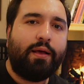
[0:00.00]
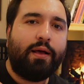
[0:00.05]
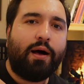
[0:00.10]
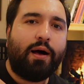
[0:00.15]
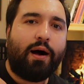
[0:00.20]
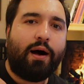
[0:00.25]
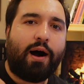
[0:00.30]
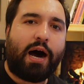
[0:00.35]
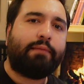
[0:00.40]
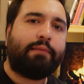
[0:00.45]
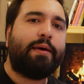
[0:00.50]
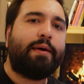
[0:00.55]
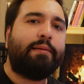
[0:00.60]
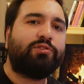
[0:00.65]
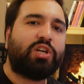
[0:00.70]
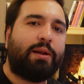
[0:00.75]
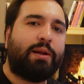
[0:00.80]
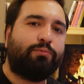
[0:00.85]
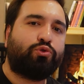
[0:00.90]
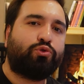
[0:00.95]
Harbi benim
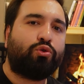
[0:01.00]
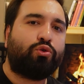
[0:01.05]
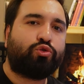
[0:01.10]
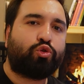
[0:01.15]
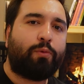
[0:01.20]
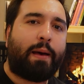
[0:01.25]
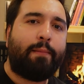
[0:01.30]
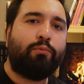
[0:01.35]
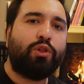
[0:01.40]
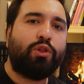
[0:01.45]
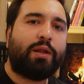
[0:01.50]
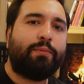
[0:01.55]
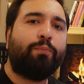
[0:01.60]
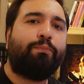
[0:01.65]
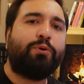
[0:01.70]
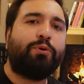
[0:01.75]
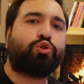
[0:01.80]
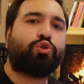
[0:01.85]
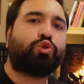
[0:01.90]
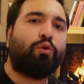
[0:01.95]
canım çok süven bunları
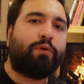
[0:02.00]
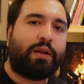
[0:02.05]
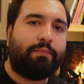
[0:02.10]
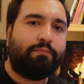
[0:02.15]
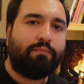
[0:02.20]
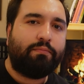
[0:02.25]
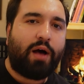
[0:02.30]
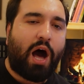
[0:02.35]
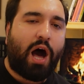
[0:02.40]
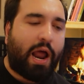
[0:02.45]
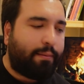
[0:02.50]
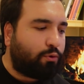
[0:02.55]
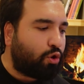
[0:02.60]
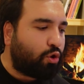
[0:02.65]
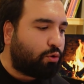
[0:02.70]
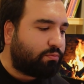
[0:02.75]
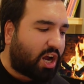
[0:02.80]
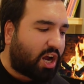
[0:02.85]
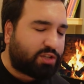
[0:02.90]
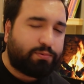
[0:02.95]
bir pis döverim. Harbi
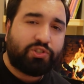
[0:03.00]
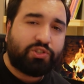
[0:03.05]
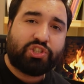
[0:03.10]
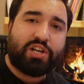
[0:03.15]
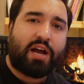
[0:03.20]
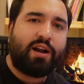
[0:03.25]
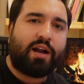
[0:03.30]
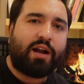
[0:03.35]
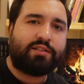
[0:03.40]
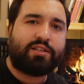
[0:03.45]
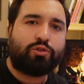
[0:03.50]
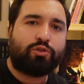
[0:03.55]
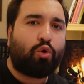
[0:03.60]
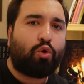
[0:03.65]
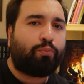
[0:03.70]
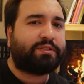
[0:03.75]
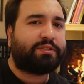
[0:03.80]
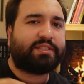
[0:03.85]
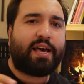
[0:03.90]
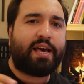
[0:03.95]
diyorum karşıma çıkarlarsa
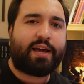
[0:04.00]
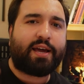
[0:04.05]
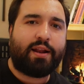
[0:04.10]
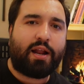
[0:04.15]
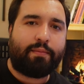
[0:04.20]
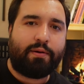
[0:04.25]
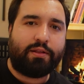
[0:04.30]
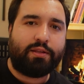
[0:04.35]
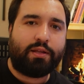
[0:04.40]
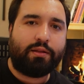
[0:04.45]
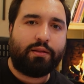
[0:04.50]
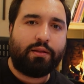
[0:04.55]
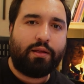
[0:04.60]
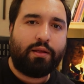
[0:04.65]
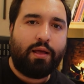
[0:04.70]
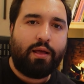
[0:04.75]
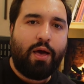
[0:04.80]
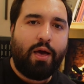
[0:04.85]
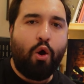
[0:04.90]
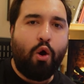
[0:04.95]
çok pis dayaklarlar benden.
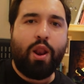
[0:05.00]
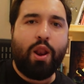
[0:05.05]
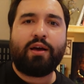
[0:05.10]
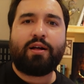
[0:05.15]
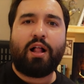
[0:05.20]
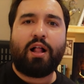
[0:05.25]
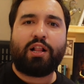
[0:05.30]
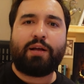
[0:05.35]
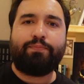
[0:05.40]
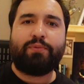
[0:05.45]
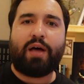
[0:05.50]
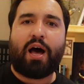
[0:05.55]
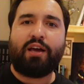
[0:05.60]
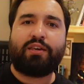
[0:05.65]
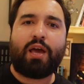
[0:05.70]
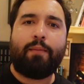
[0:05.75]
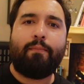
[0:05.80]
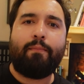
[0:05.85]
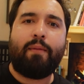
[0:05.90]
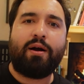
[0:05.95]
Öyle kalkıp da
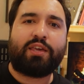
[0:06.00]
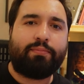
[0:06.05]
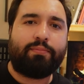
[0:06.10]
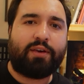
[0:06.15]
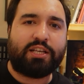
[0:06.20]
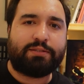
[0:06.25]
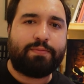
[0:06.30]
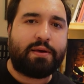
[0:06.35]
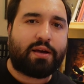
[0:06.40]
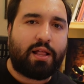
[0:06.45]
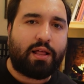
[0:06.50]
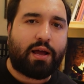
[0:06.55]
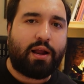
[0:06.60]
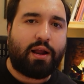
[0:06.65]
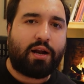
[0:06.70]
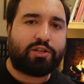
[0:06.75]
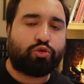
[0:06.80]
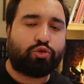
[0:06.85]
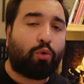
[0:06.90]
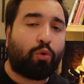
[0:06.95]
hakem mahkem kesmeye
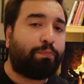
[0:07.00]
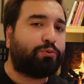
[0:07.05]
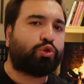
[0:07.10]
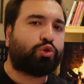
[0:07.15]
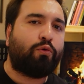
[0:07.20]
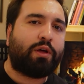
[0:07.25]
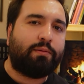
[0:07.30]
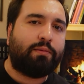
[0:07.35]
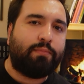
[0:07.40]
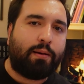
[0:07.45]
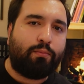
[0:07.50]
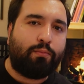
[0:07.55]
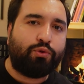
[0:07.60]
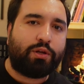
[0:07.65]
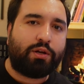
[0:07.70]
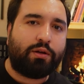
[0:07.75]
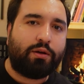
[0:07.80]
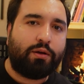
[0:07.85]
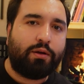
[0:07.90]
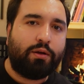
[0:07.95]
kalkarlarsa çok pis döverim ben
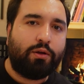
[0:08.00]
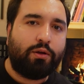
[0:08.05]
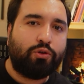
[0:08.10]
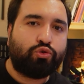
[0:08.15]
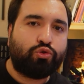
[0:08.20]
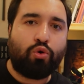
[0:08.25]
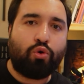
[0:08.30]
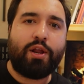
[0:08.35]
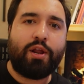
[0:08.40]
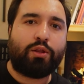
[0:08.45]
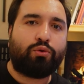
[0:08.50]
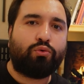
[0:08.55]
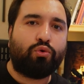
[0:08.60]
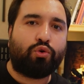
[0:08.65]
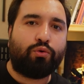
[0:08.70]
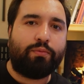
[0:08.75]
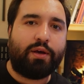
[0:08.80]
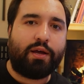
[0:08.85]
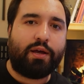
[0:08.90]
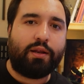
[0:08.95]
bunları. Çok net
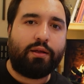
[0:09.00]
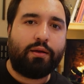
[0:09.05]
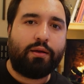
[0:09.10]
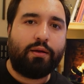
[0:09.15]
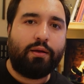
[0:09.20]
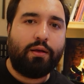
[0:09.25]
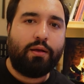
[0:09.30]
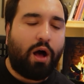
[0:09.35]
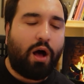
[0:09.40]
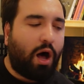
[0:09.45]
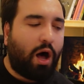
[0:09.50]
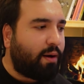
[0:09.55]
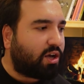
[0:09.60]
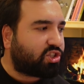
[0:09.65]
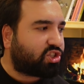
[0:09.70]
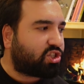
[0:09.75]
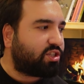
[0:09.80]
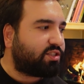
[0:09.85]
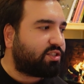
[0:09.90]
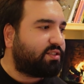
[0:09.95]
diyorum yani. Abi
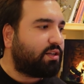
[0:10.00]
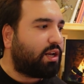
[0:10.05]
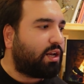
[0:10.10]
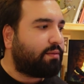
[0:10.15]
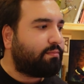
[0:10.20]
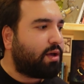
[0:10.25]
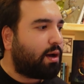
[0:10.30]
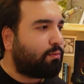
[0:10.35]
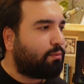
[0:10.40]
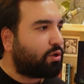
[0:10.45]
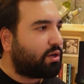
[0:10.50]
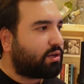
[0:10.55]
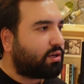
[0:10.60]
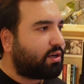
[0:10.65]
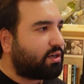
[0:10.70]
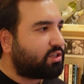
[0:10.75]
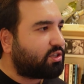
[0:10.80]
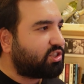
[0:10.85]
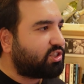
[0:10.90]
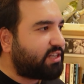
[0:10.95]
aşırı sinirliyim ya bunlara
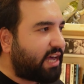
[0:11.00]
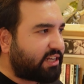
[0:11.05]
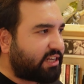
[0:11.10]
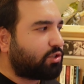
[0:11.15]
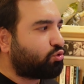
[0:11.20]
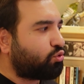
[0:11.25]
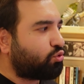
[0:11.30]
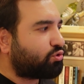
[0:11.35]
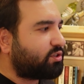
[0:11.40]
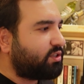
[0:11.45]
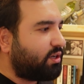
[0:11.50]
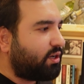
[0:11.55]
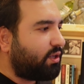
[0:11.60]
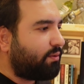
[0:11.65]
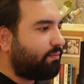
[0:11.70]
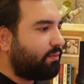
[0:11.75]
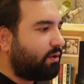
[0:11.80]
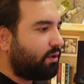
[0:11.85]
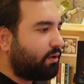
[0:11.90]
karşı. Gerçekten çok sinirliyim.